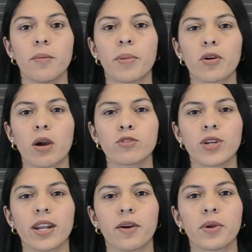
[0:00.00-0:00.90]
¿Pero qué
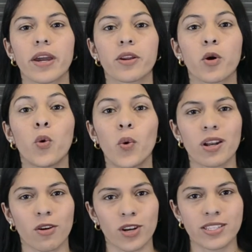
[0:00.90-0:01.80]
buscará evitar
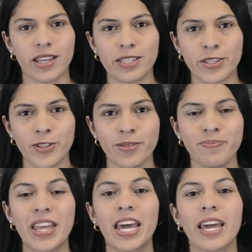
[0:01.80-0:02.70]
Uber con esta decisión?
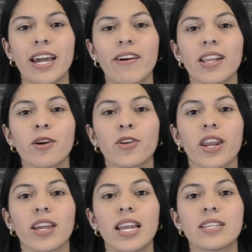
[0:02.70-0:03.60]
Cabe
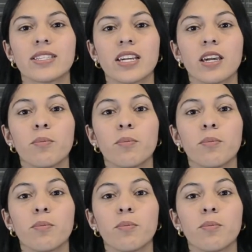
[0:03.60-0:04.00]
recordar que la SIC